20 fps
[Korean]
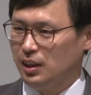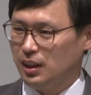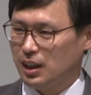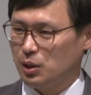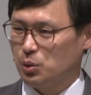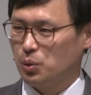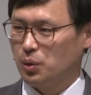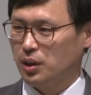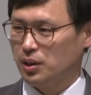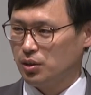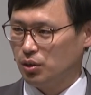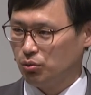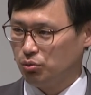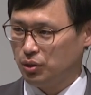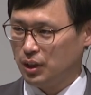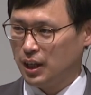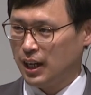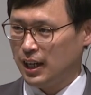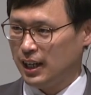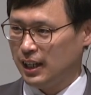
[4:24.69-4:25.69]
계속해서
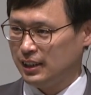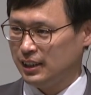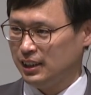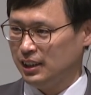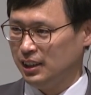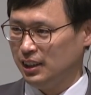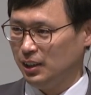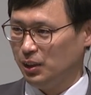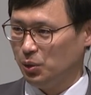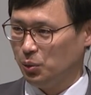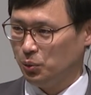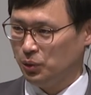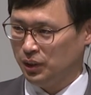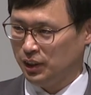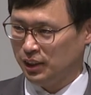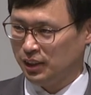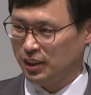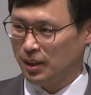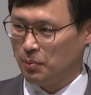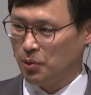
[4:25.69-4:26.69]
두 가지를
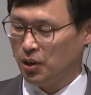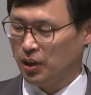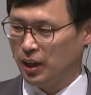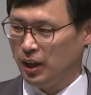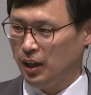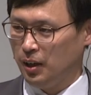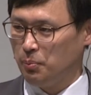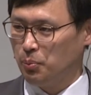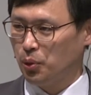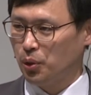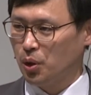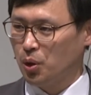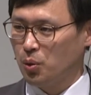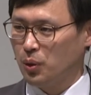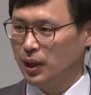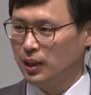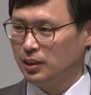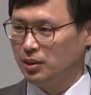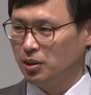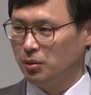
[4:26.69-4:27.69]
오늘 새벽에
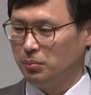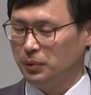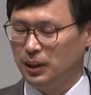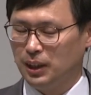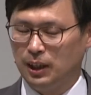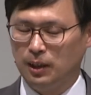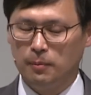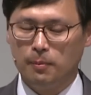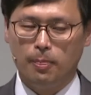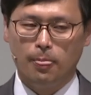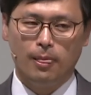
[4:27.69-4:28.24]
보려고 하는 겁니다.